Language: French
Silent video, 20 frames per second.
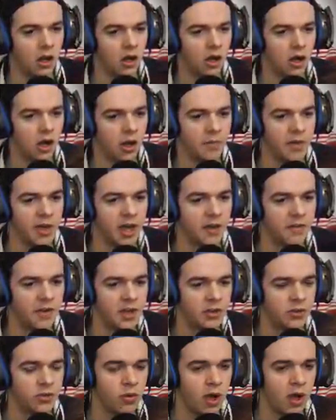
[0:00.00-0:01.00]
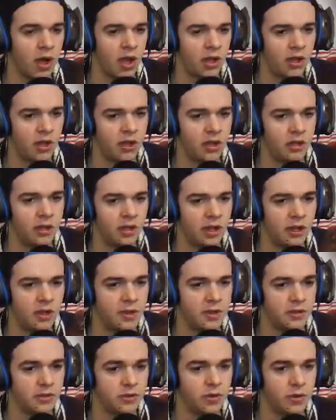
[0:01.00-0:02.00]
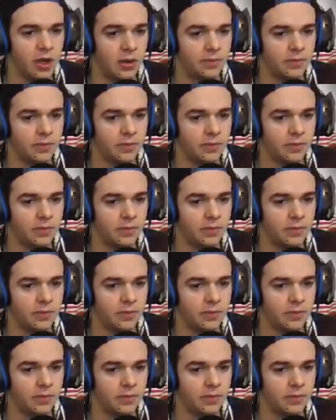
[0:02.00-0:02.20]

là là Mais réveille-toi, Iron Réveille-toi,